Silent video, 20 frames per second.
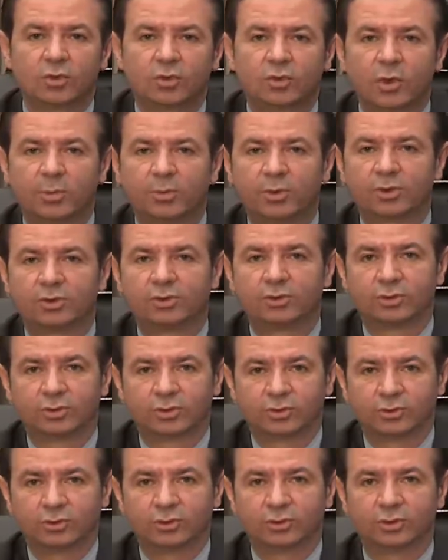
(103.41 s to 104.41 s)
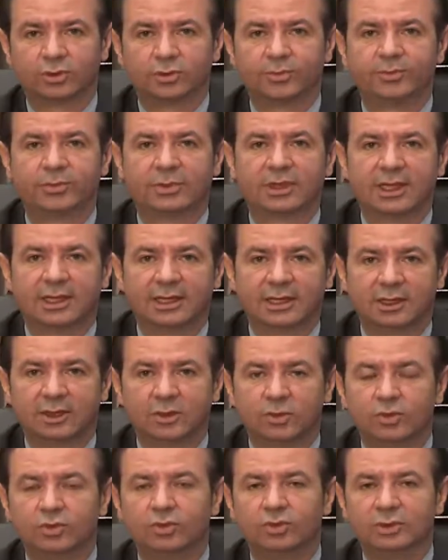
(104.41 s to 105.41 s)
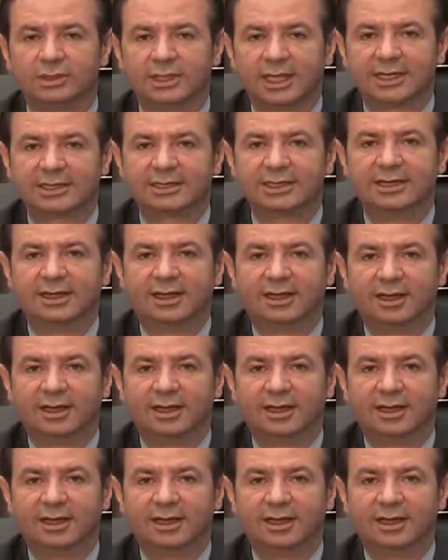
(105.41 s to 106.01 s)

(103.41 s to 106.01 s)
köpük türü e, ürünler